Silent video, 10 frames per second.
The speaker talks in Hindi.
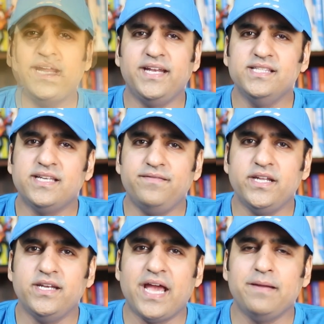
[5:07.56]

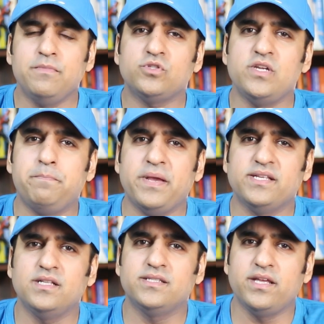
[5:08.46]
1879 में उसने
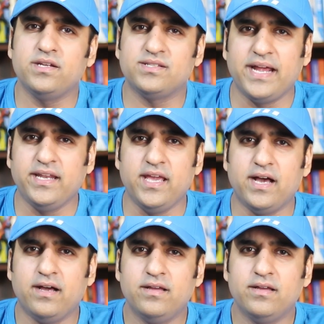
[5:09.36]
बेजल से रिजाइन किया
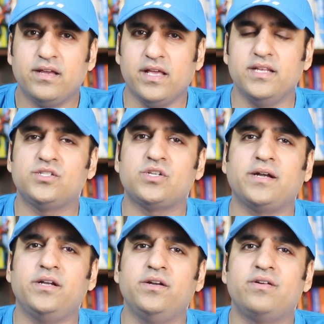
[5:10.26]
एंड ही
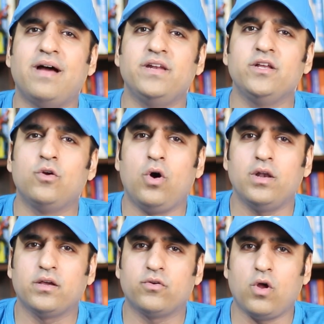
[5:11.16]
स्टार्टेड ट्रैवलिंग ऑल
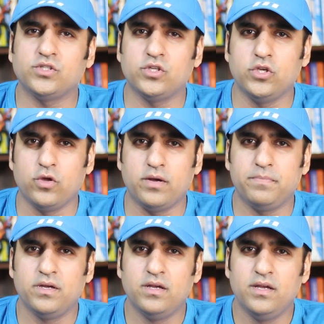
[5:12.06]
अक्रॉस यूरोप